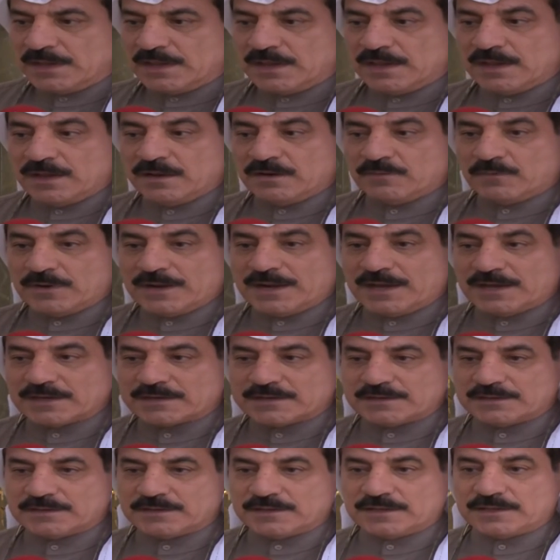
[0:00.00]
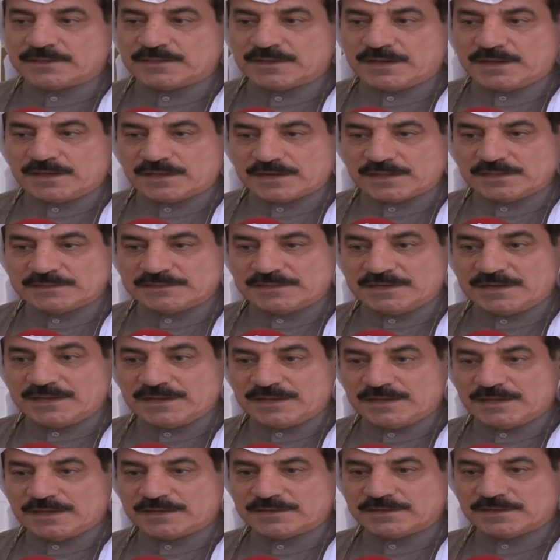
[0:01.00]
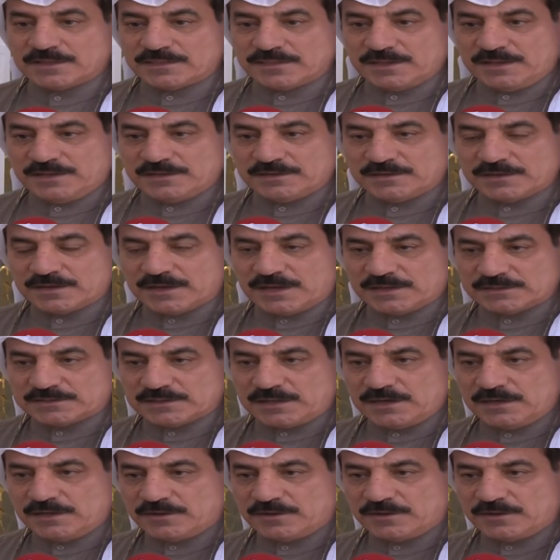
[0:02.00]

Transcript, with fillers: إيه، ولكن إذا أردنا أن نضع النقاط على